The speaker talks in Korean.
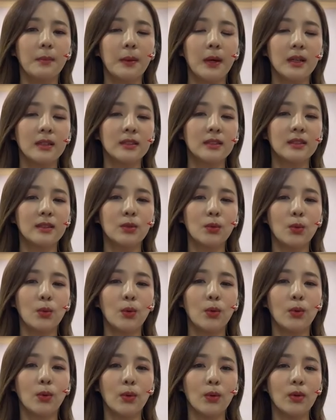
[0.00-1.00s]
라방을
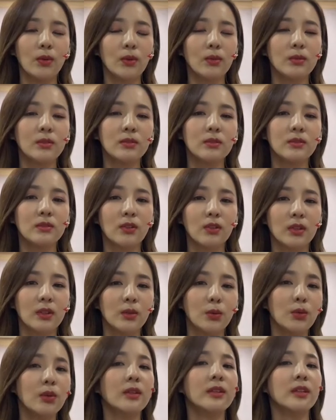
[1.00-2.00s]
또
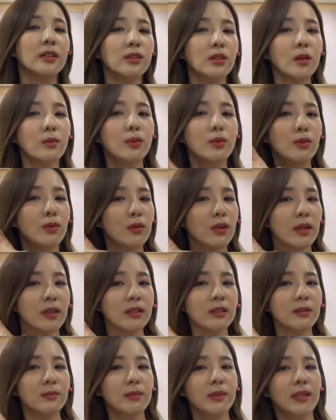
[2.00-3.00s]
저기 용기 내서 해보도록
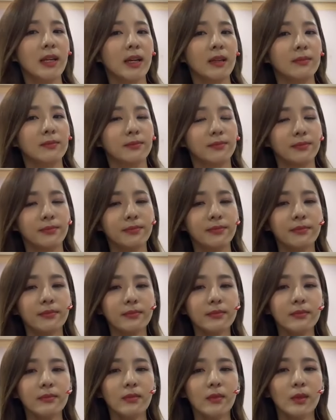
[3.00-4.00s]
하겠습니다.
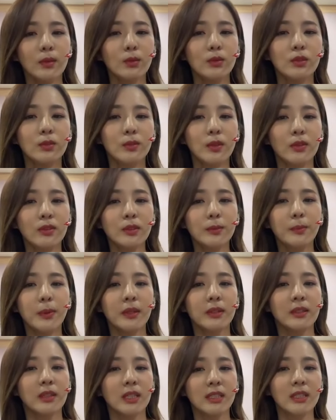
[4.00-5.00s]
요즘
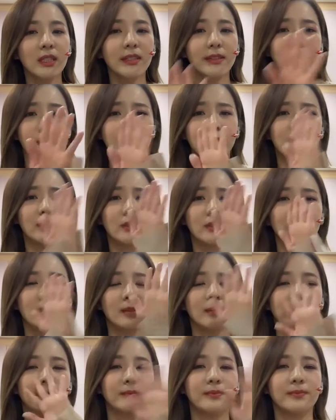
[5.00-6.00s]
연습하느라 시간이
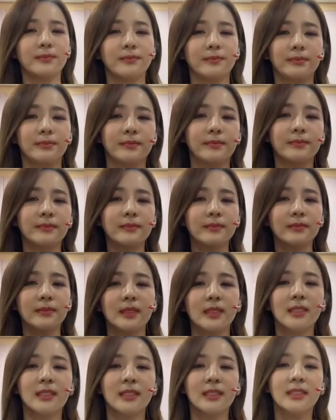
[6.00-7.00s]
없었어요.
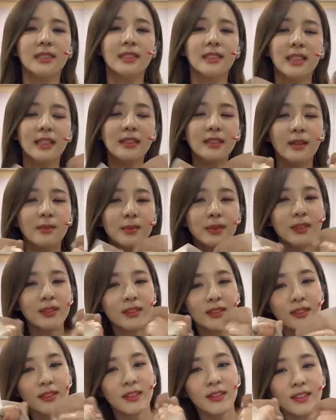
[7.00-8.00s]
시간이
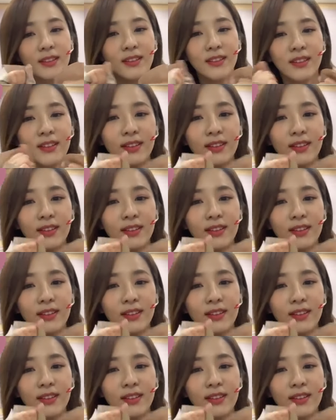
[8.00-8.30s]
없었어.